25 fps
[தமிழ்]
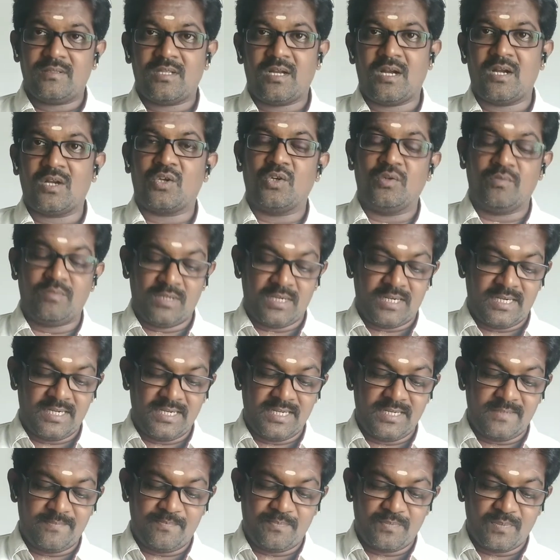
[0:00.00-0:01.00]

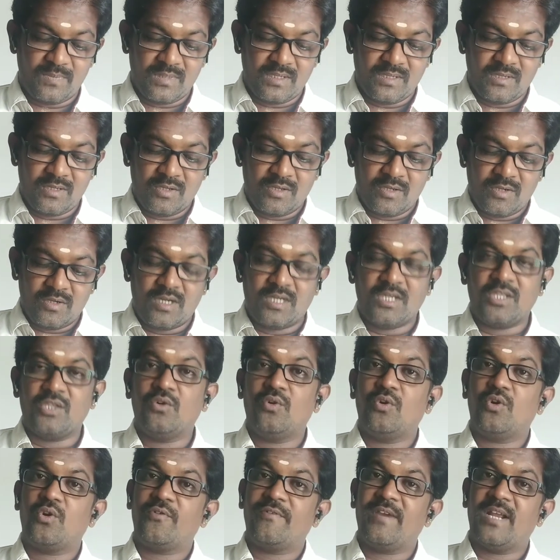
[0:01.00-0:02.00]
தாக்குங்கிறாங்க இது
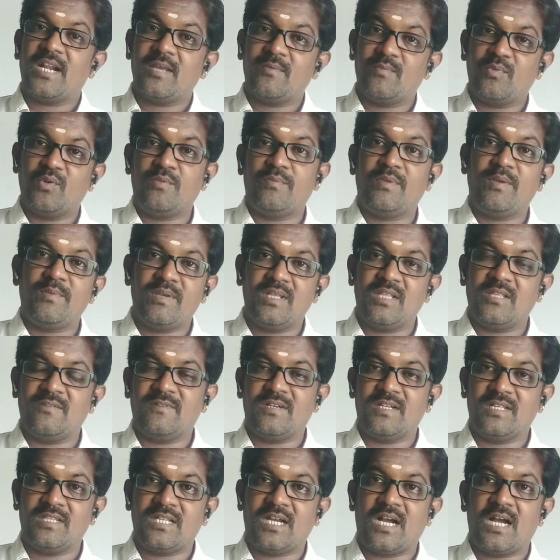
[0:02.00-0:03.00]
ஒரு வேளை பூமி மீது
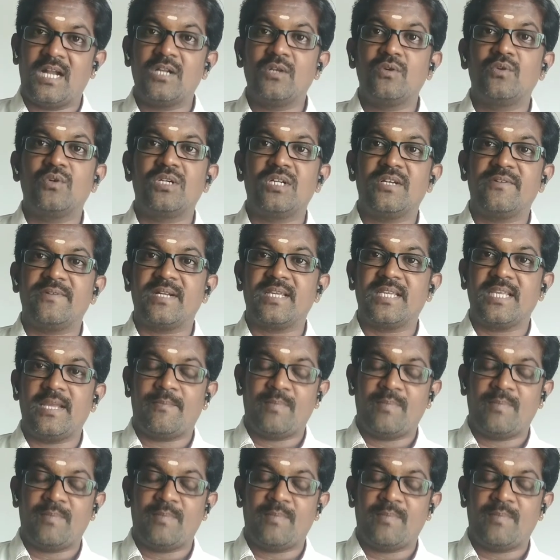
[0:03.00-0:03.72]
விழுந்தால் அணுகுண்டை விட